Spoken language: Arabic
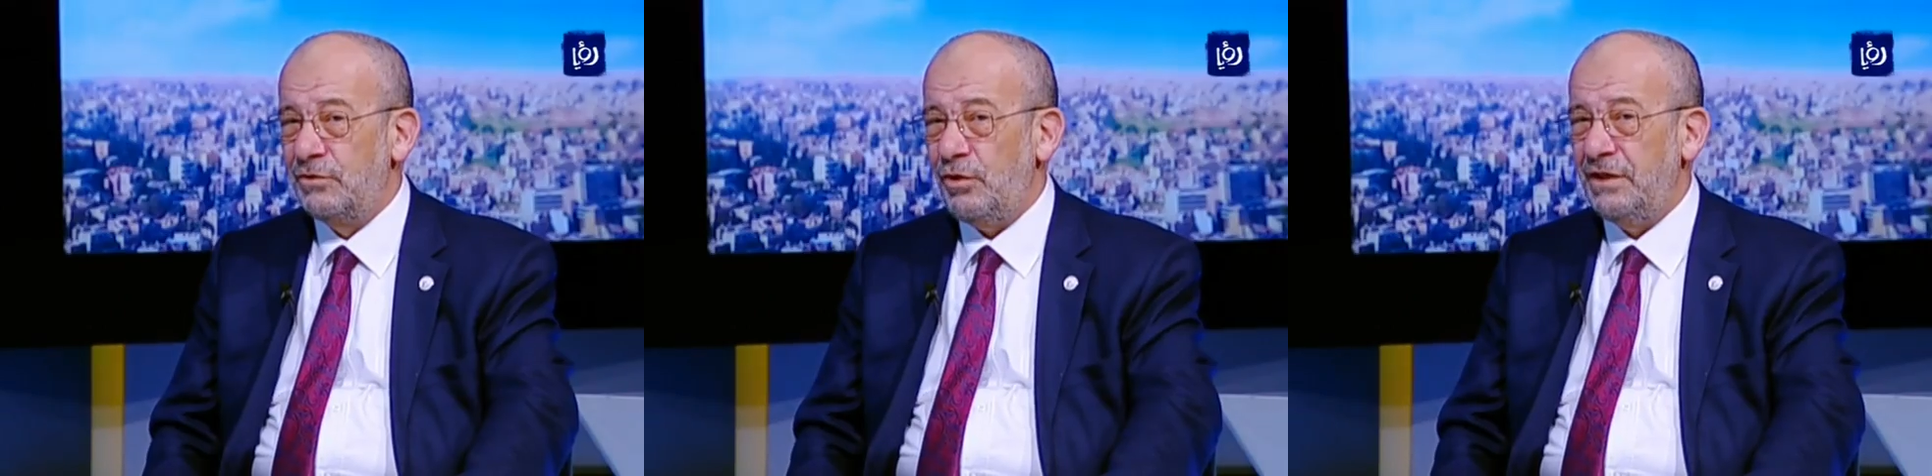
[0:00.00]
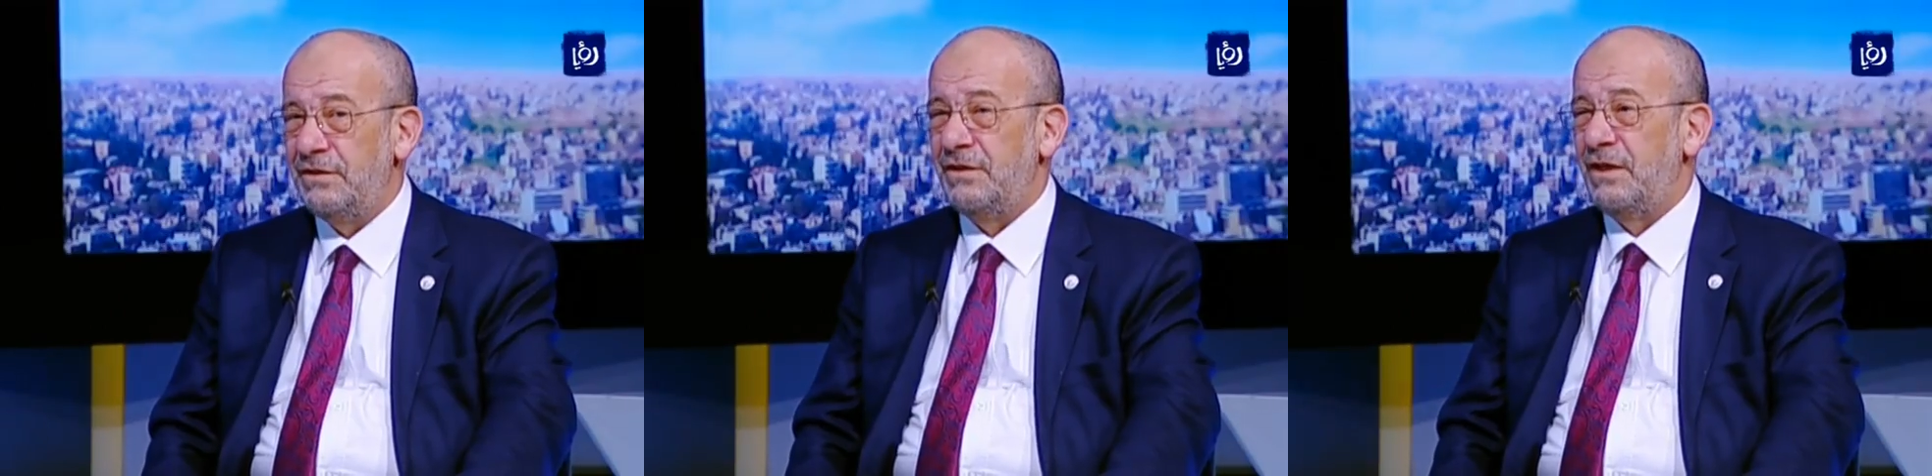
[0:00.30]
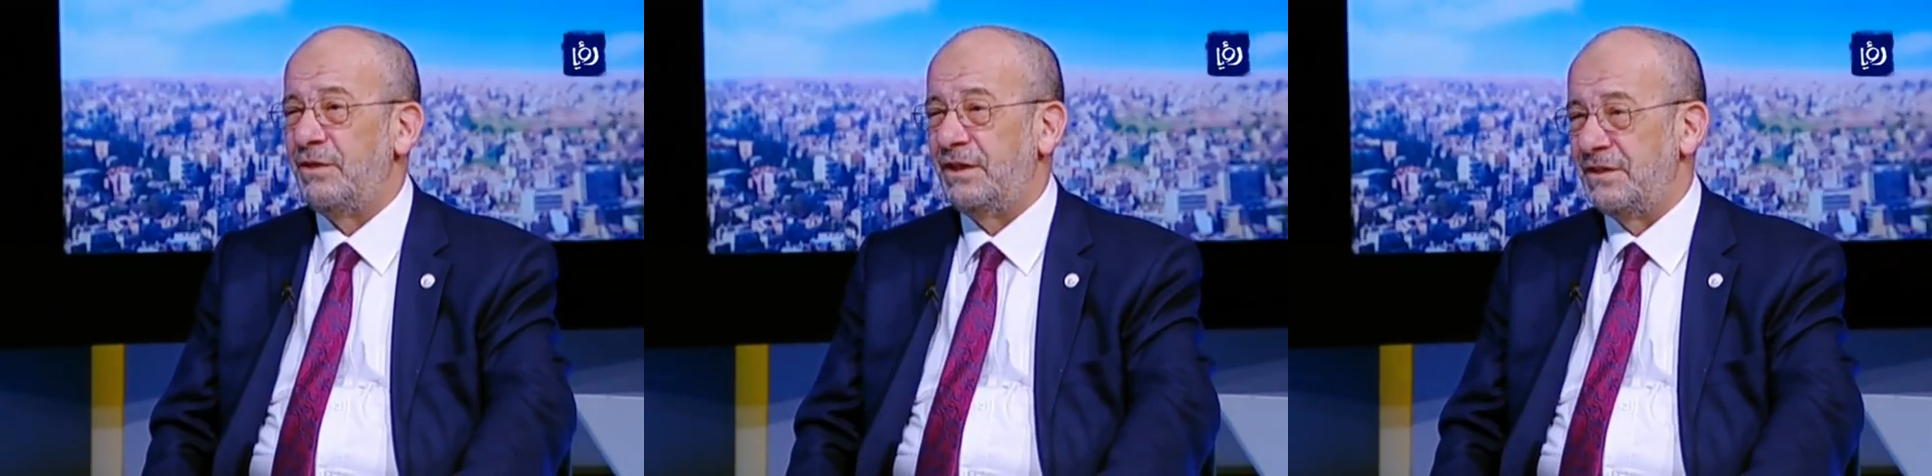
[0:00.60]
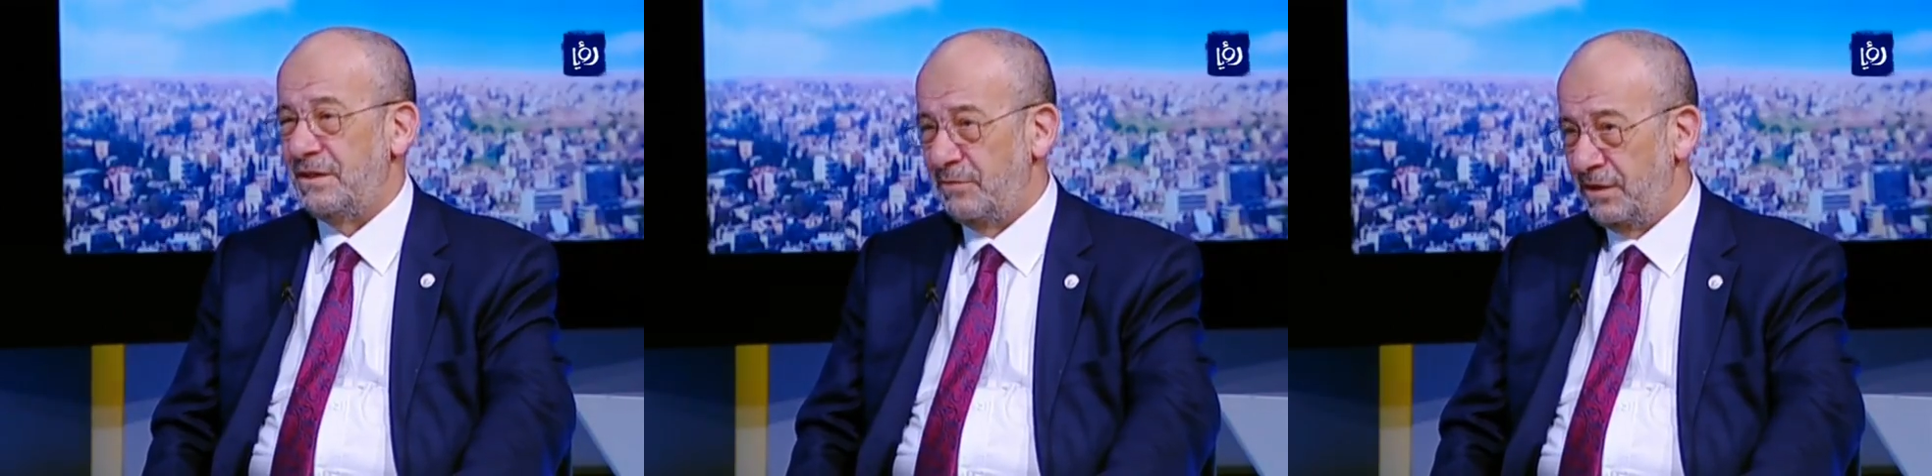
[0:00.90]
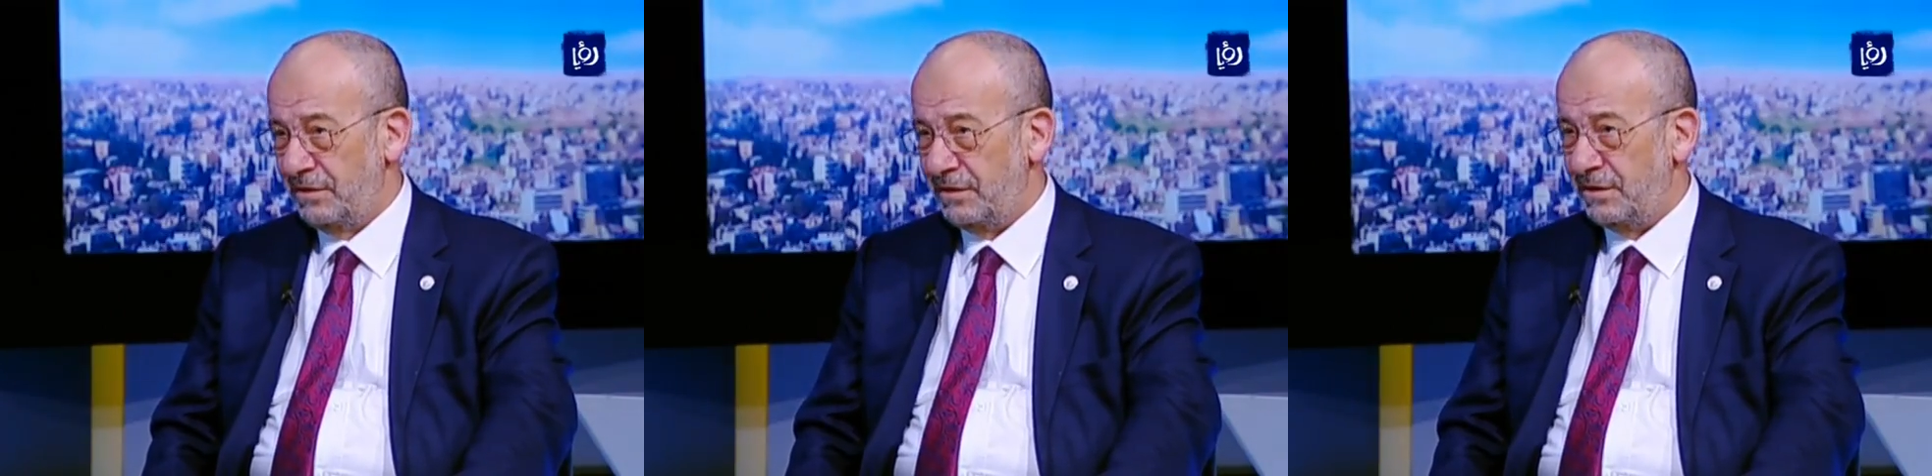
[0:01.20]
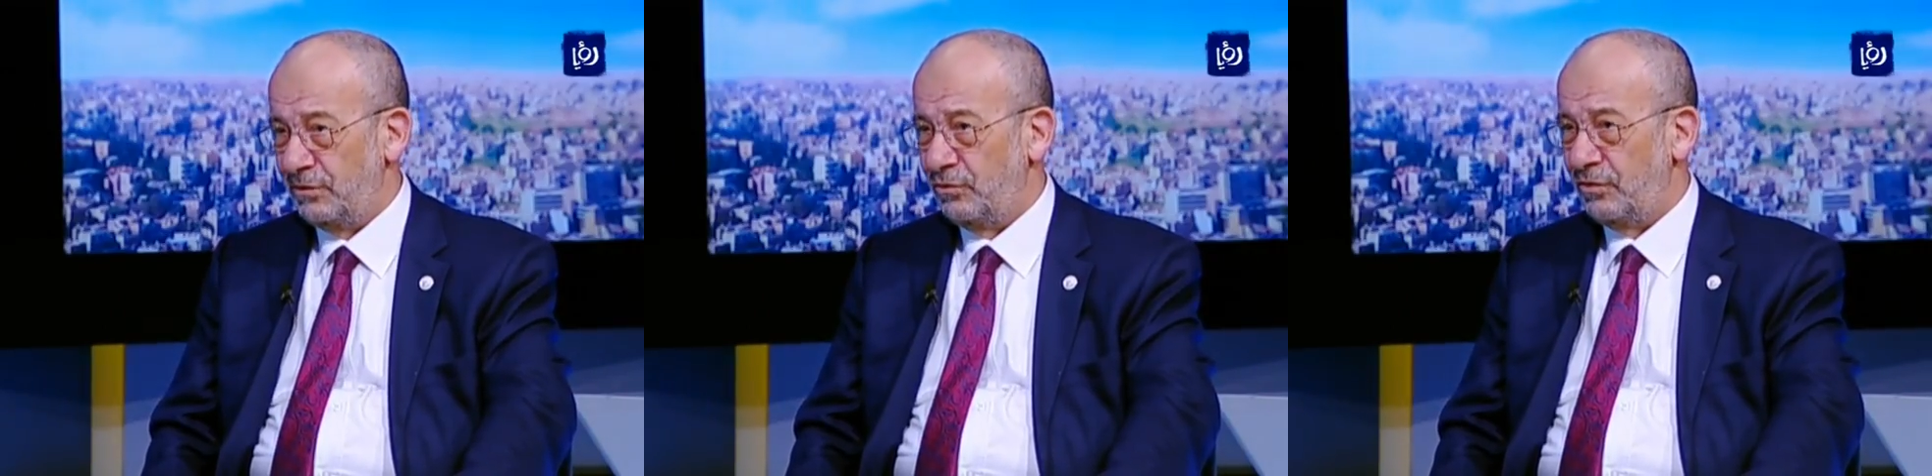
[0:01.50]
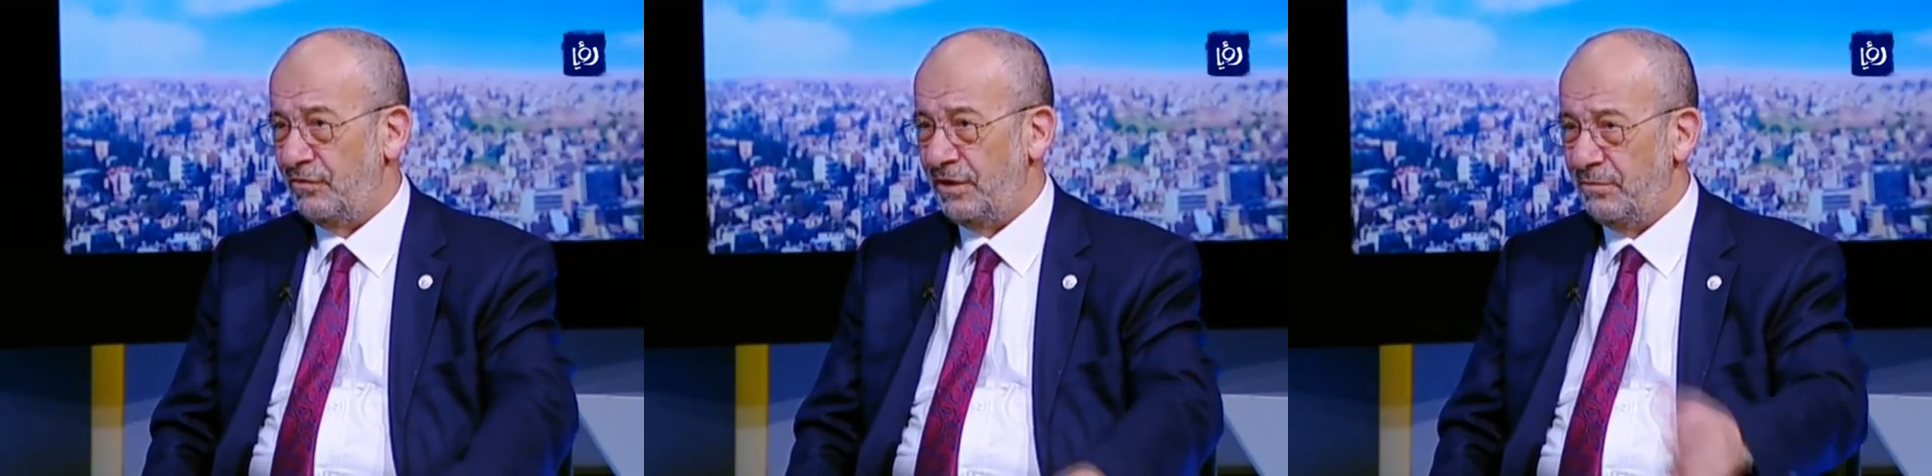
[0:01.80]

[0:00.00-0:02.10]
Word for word: تحدد المركز المالي للصندوق نعم.